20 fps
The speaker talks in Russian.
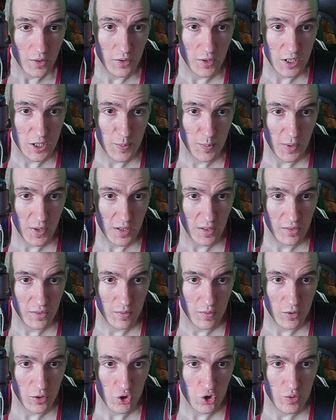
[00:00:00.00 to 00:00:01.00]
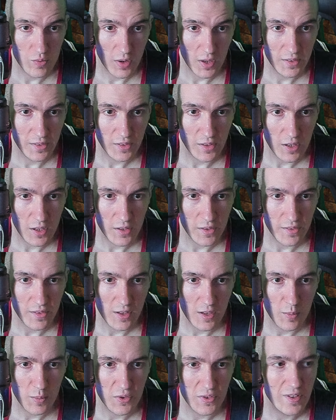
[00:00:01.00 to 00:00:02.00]
Dead Space 2023
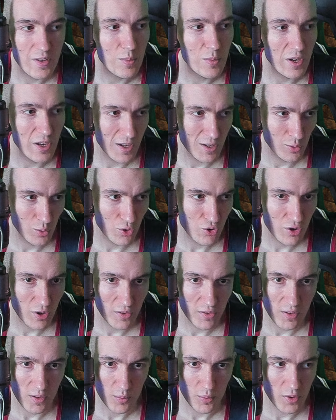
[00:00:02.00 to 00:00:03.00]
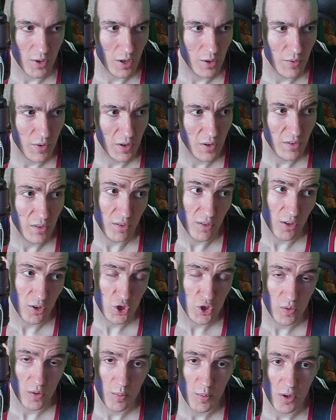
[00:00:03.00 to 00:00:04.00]
Steam TeamRig.zip. Так выглядит
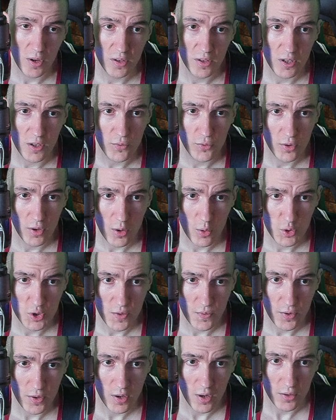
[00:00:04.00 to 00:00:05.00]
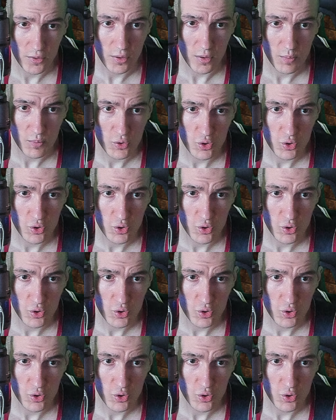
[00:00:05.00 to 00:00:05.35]
наш с вами архив на русификатор.